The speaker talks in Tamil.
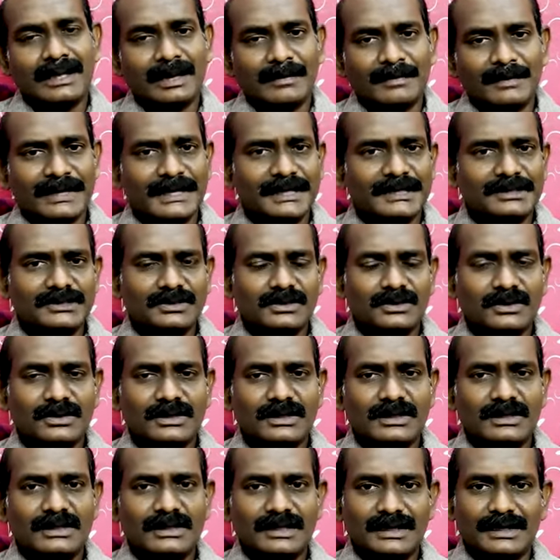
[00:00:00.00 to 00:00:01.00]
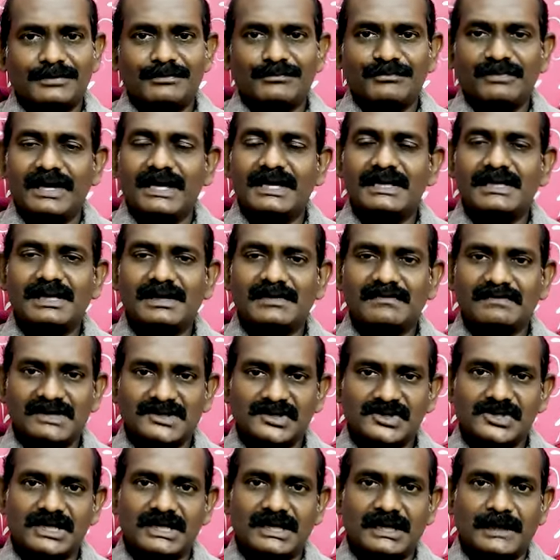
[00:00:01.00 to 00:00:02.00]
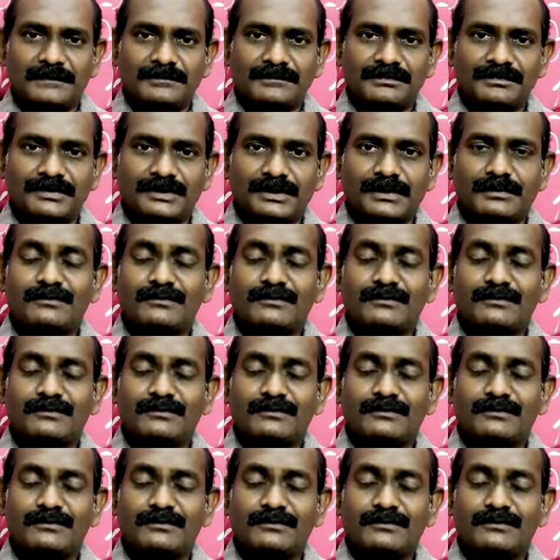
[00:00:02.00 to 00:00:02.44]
நாம் எடுத்துக்கொள்ளுகிற வேத வசனம்